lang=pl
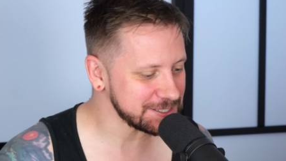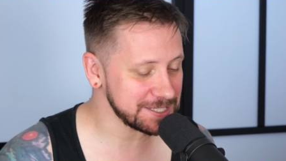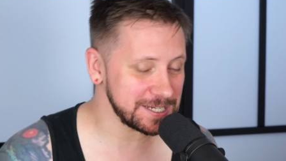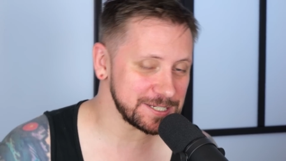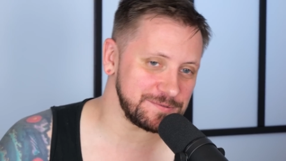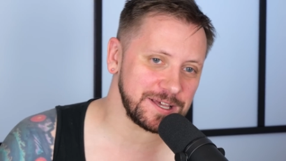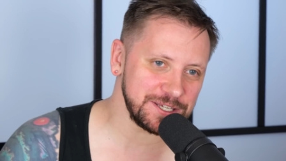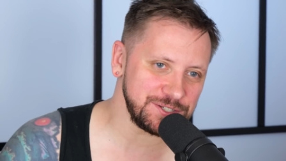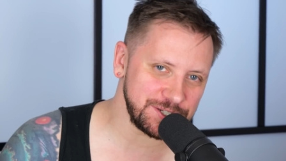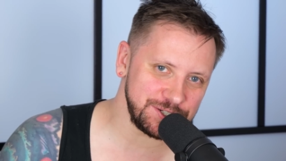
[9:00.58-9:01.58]
że zależy w
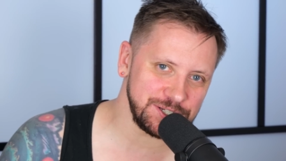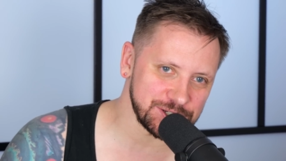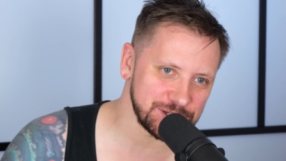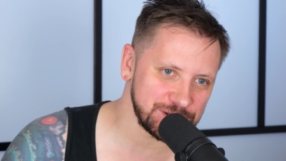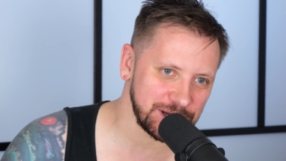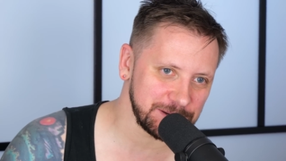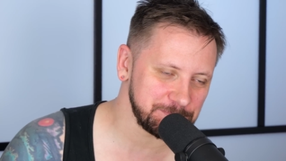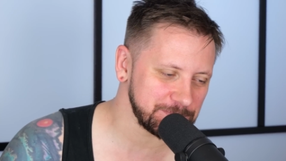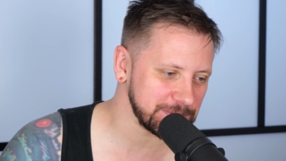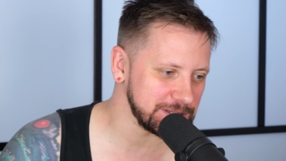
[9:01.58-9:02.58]
jakiej dziedzinie życia
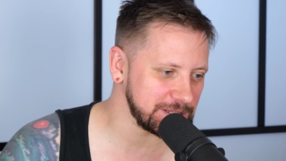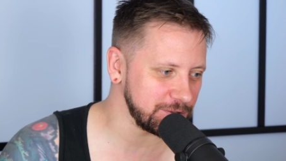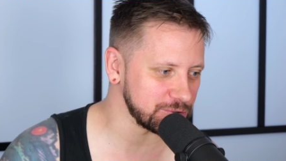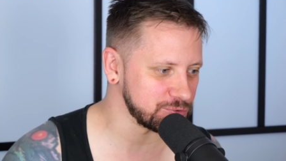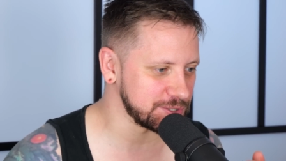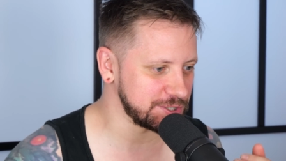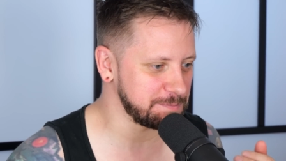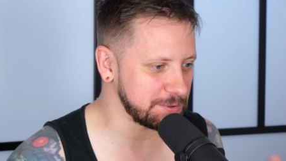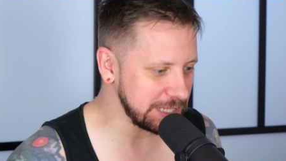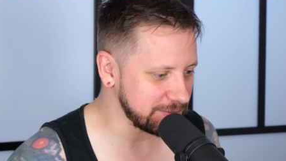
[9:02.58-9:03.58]
e, ten oszust się
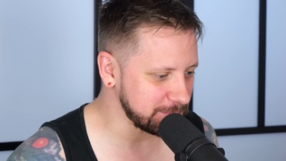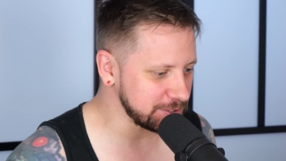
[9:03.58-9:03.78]
pojawia,